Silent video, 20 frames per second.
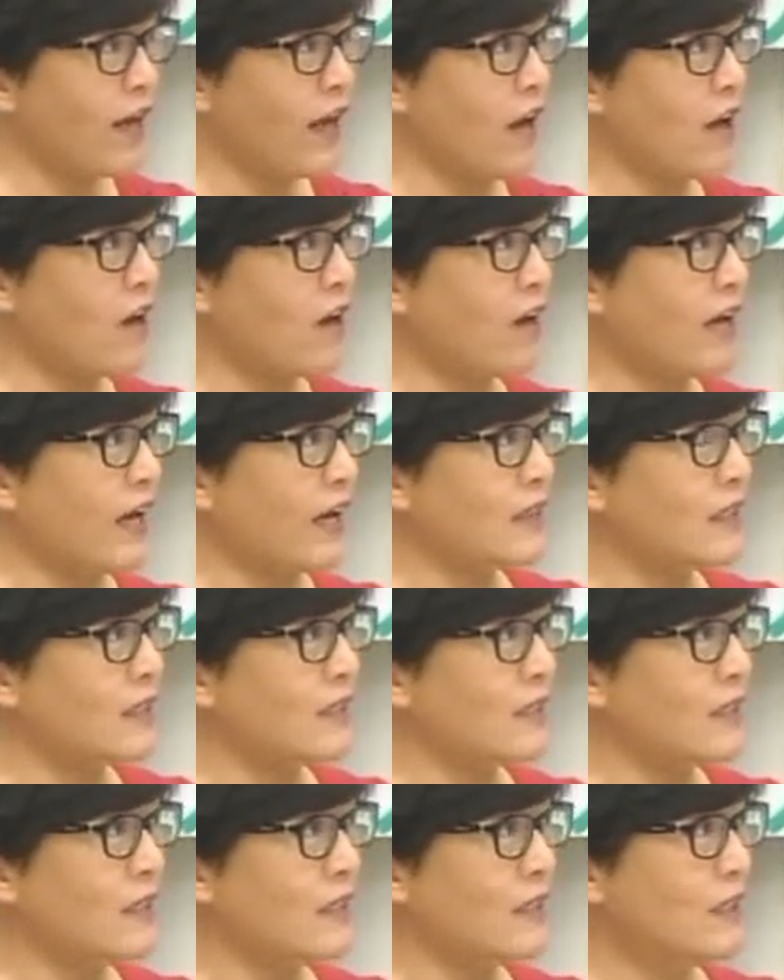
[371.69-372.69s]
量要开
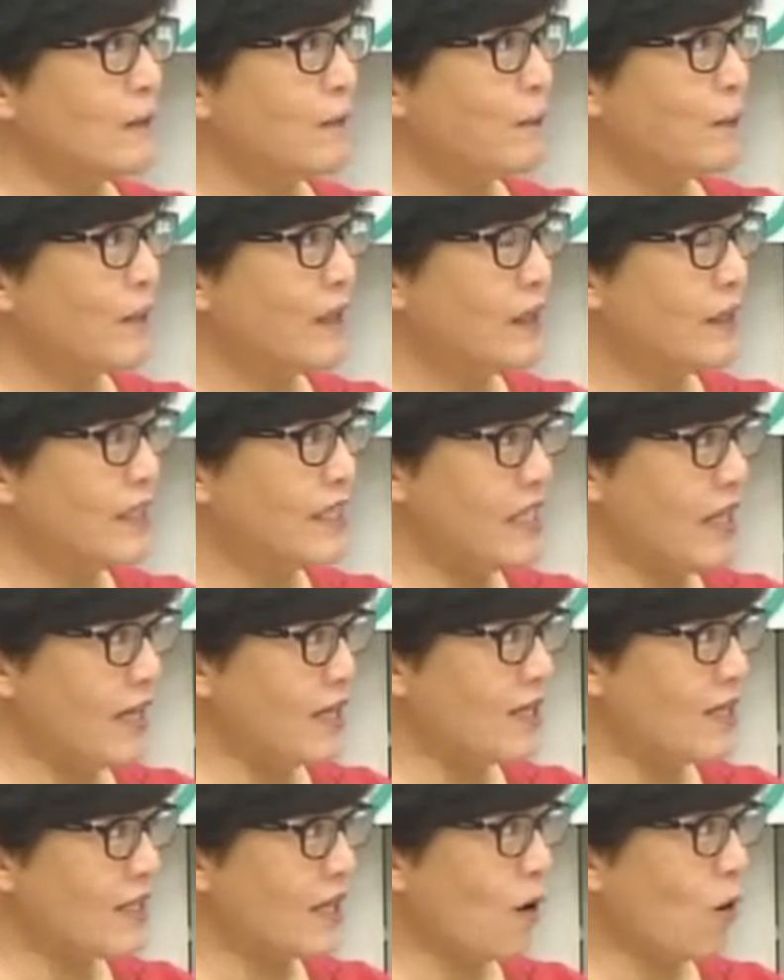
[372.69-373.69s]
始
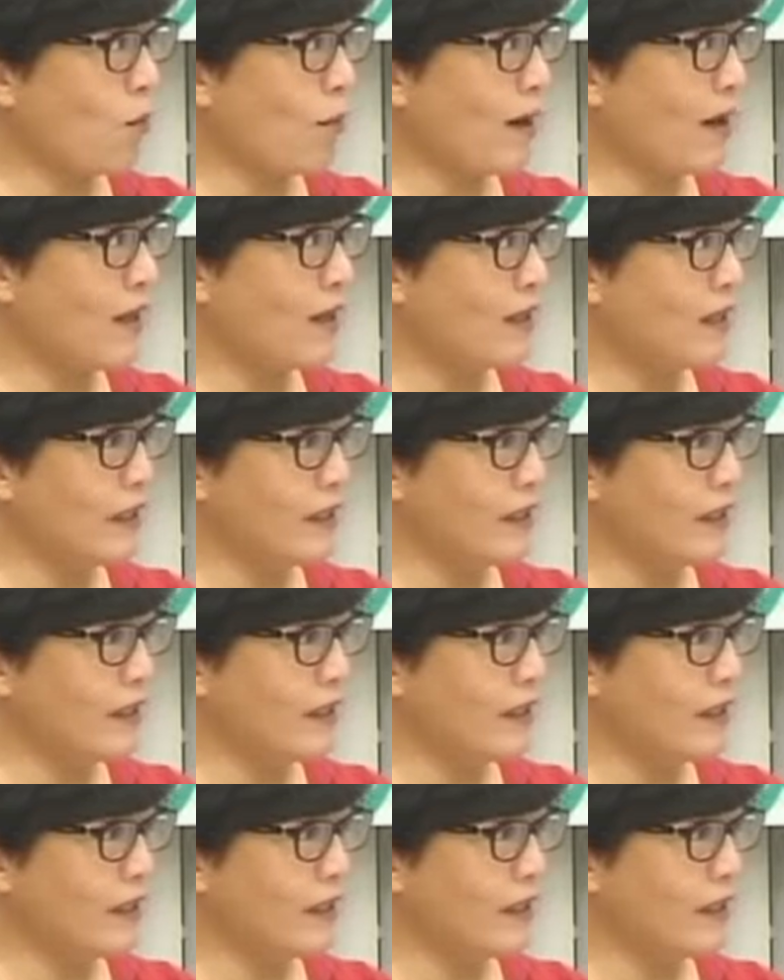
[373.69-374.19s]
减少嘛，